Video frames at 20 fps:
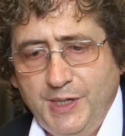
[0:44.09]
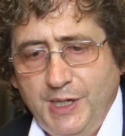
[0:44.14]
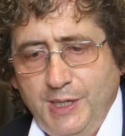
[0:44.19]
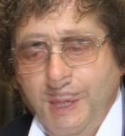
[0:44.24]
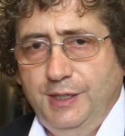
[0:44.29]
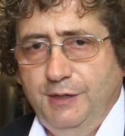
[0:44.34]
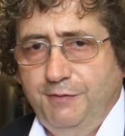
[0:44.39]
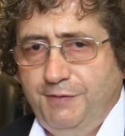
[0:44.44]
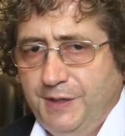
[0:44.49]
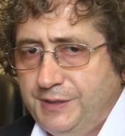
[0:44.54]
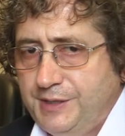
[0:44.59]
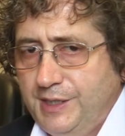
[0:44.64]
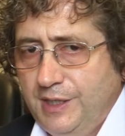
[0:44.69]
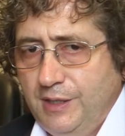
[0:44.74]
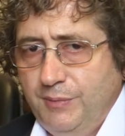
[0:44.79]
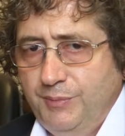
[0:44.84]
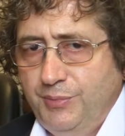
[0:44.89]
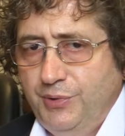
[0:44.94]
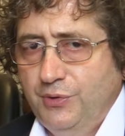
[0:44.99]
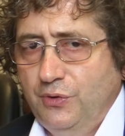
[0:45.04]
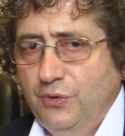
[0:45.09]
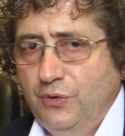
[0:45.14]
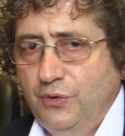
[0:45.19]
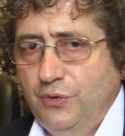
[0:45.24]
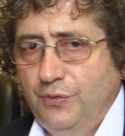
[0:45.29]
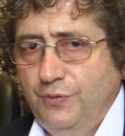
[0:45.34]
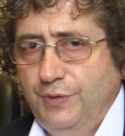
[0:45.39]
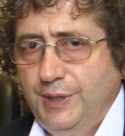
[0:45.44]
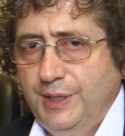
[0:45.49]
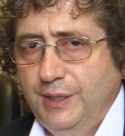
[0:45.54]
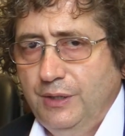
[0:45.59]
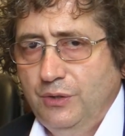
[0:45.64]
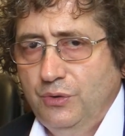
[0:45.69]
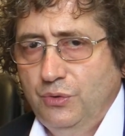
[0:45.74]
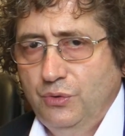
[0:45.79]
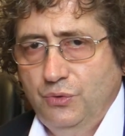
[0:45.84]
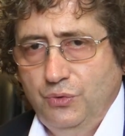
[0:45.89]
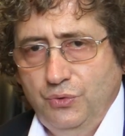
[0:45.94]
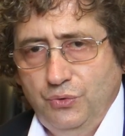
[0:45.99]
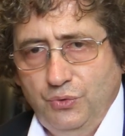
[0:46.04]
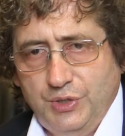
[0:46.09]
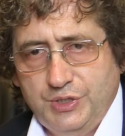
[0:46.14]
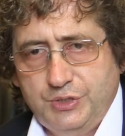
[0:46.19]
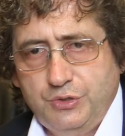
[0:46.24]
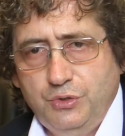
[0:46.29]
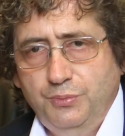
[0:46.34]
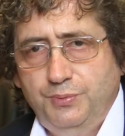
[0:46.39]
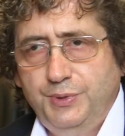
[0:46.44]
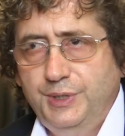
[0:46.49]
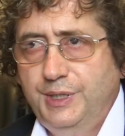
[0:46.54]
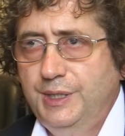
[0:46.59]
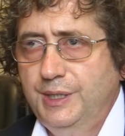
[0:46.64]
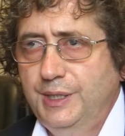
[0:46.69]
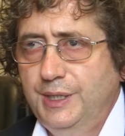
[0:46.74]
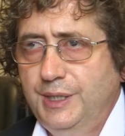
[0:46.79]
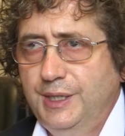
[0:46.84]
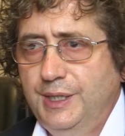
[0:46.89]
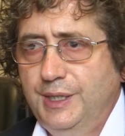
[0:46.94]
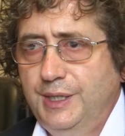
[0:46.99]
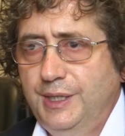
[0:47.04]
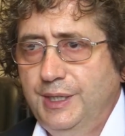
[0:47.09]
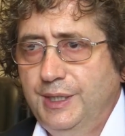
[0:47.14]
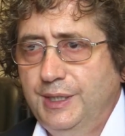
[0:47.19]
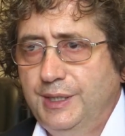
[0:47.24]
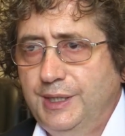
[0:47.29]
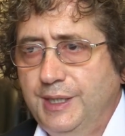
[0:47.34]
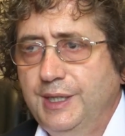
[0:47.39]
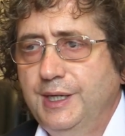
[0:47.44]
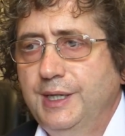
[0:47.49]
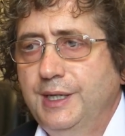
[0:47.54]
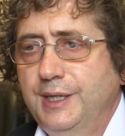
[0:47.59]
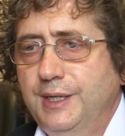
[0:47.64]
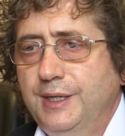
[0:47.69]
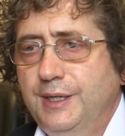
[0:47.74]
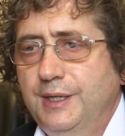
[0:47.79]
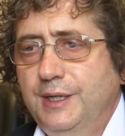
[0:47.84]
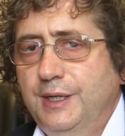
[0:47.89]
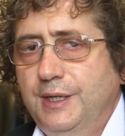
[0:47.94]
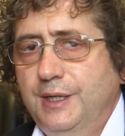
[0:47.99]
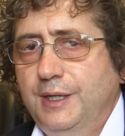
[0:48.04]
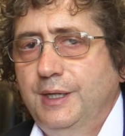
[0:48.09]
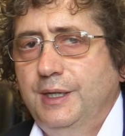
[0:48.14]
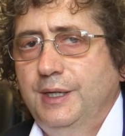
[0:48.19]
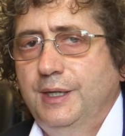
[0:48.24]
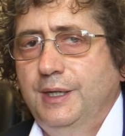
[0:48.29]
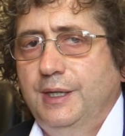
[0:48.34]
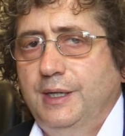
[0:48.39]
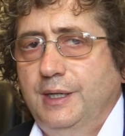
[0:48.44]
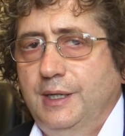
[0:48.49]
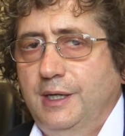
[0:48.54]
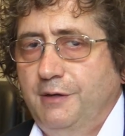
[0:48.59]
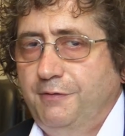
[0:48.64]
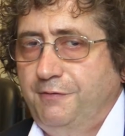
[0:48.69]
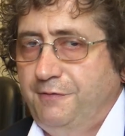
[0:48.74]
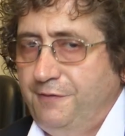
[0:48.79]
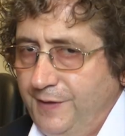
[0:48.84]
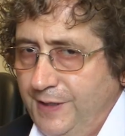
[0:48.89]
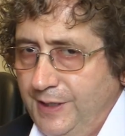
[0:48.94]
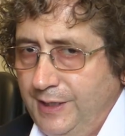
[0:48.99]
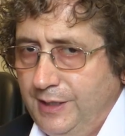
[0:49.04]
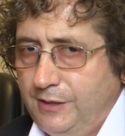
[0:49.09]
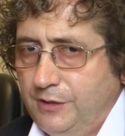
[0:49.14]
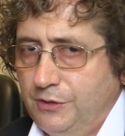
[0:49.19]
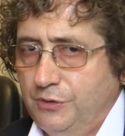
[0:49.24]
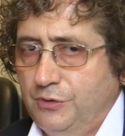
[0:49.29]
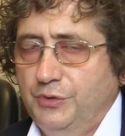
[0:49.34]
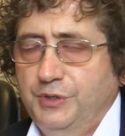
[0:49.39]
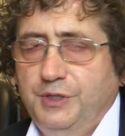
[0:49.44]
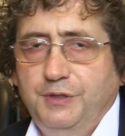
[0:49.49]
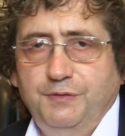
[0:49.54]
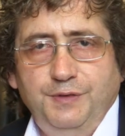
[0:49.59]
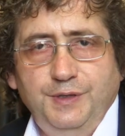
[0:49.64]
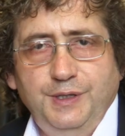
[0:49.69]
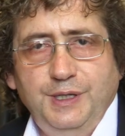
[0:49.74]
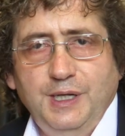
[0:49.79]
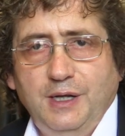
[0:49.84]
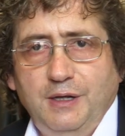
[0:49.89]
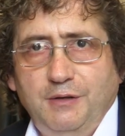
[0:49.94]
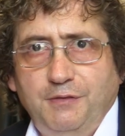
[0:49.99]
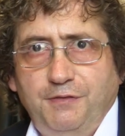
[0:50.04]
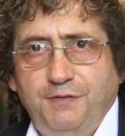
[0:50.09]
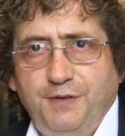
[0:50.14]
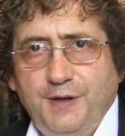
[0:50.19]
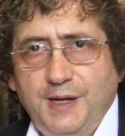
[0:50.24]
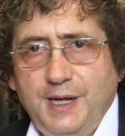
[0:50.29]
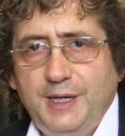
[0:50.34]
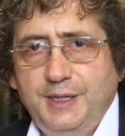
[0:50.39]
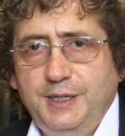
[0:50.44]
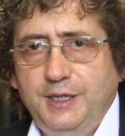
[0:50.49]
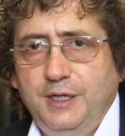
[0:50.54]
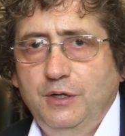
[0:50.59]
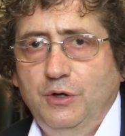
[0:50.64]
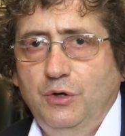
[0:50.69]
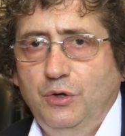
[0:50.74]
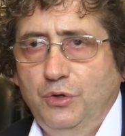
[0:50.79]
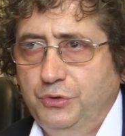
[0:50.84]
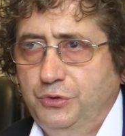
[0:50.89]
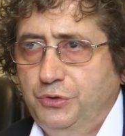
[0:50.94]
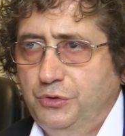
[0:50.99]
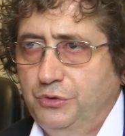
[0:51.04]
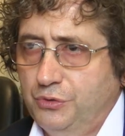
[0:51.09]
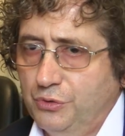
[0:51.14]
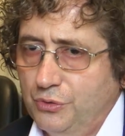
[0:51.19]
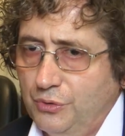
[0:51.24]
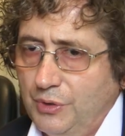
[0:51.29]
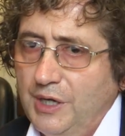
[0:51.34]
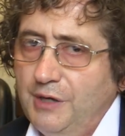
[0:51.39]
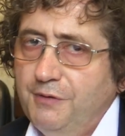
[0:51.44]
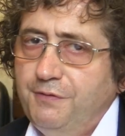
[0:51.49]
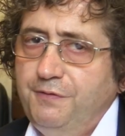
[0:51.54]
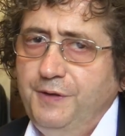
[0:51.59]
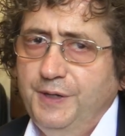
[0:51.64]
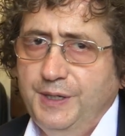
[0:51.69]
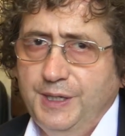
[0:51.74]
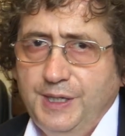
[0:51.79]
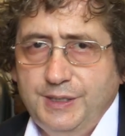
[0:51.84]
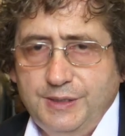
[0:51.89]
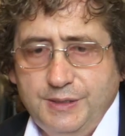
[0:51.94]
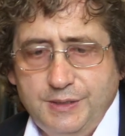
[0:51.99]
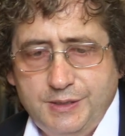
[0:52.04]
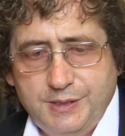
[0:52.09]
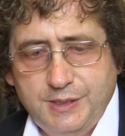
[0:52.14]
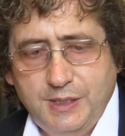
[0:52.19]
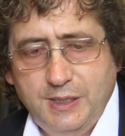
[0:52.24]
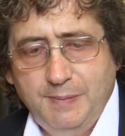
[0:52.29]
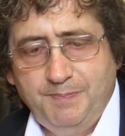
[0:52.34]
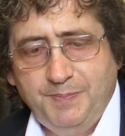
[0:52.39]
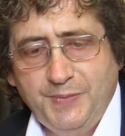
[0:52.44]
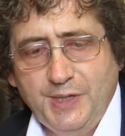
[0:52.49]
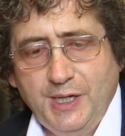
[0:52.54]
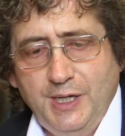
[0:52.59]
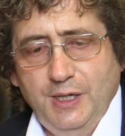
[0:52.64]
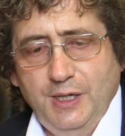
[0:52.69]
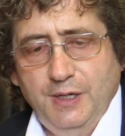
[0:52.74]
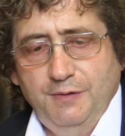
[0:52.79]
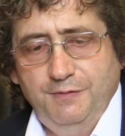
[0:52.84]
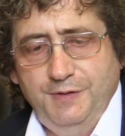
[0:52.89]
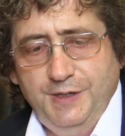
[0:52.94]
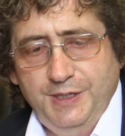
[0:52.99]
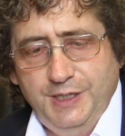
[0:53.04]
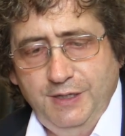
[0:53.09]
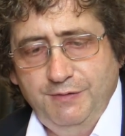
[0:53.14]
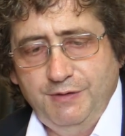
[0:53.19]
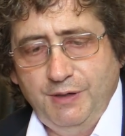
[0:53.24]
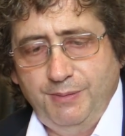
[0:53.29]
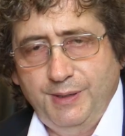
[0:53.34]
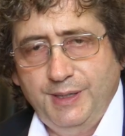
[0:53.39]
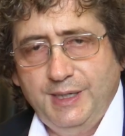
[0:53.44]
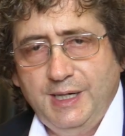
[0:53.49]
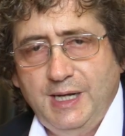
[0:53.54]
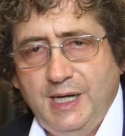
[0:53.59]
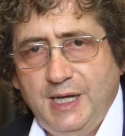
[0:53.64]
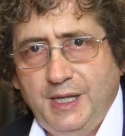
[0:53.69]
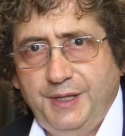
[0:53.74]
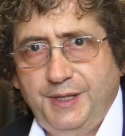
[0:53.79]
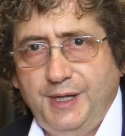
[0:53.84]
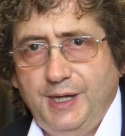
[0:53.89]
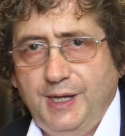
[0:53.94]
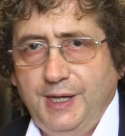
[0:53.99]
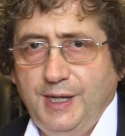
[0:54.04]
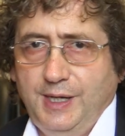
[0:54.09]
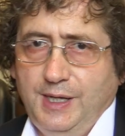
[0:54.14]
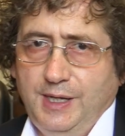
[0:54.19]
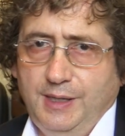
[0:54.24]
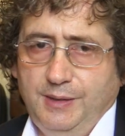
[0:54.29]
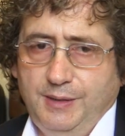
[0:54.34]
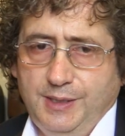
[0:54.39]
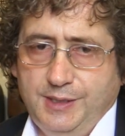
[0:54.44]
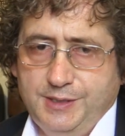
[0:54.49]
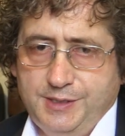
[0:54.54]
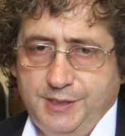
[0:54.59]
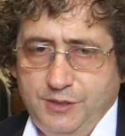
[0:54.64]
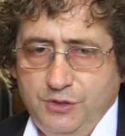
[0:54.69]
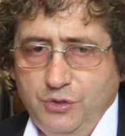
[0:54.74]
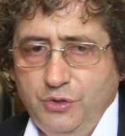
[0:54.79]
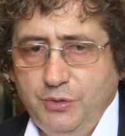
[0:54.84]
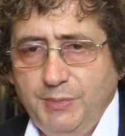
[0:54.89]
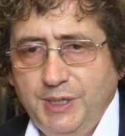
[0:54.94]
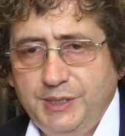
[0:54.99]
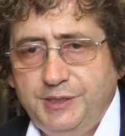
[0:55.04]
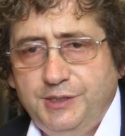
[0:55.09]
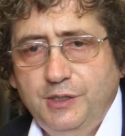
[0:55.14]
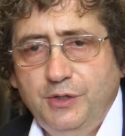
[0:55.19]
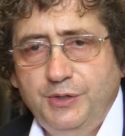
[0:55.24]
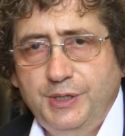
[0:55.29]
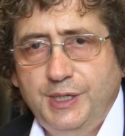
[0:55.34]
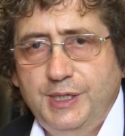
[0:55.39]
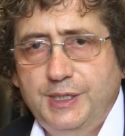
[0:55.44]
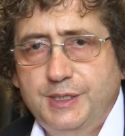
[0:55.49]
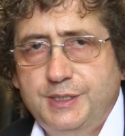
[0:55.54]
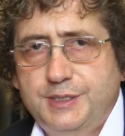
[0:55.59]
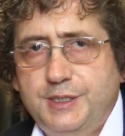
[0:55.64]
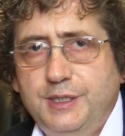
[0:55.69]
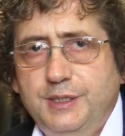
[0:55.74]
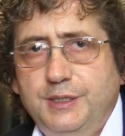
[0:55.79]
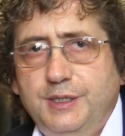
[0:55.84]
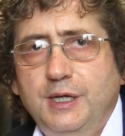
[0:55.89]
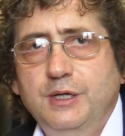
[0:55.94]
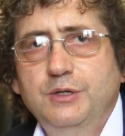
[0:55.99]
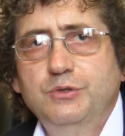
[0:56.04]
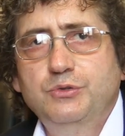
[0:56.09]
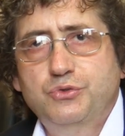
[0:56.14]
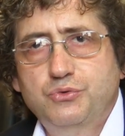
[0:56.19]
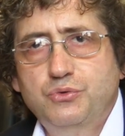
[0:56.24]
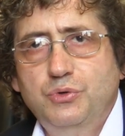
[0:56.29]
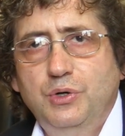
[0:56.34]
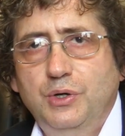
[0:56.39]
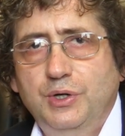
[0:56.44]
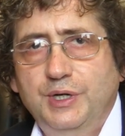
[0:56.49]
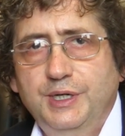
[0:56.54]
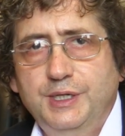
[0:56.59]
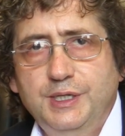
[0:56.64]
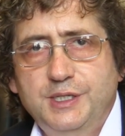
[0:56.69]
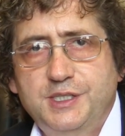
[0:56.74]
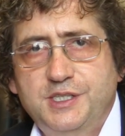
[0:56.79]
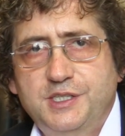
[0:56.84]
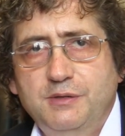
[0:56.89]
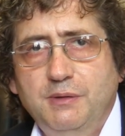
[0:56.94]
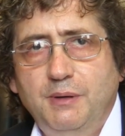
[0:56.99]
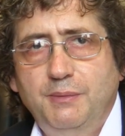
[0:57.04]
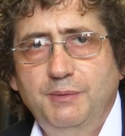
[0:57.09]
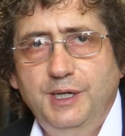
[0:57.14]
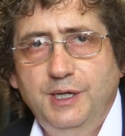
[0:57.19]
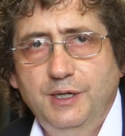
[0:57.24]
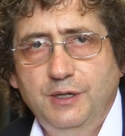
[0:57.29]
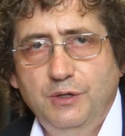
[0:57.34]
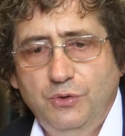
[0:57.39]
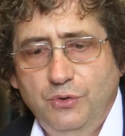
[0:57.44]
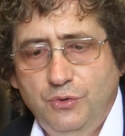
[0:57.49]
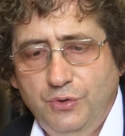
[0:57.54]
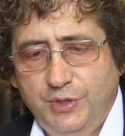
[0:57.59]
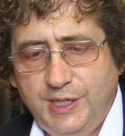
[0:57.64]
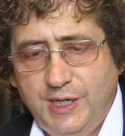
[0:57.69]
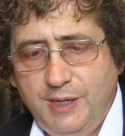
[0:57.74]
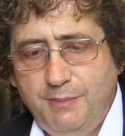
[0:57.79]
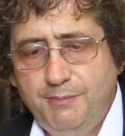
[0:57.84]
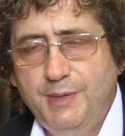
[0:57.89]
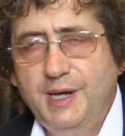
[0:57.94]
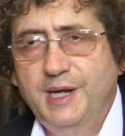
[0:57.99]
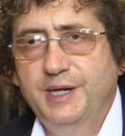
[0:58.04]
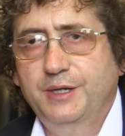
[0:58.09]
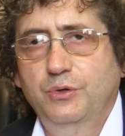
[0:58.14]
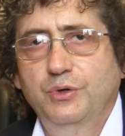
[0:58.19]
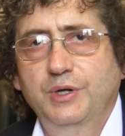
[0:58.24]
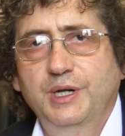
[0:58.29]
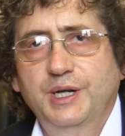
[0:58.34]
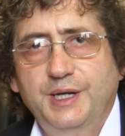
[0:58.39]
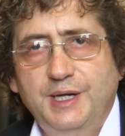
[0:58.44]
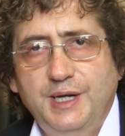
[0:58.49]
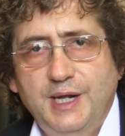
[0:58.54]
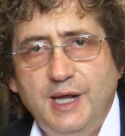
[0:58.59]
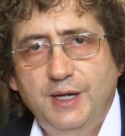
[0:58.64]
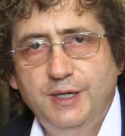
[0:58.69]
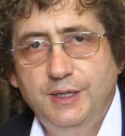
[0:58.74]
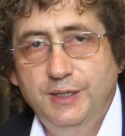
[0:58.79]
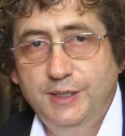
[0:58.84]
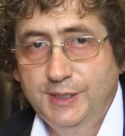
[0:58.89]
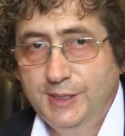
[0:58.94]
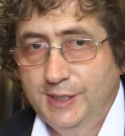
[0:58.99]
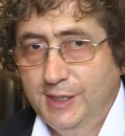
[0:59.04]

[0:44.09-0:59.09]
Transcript: E nel frattempo vengo a scoprire che l'affitto di via Alfani 8 a Firenze veniva pagata al signor Matteo Renzi da un suo carissimo amico che è Marco Carrai.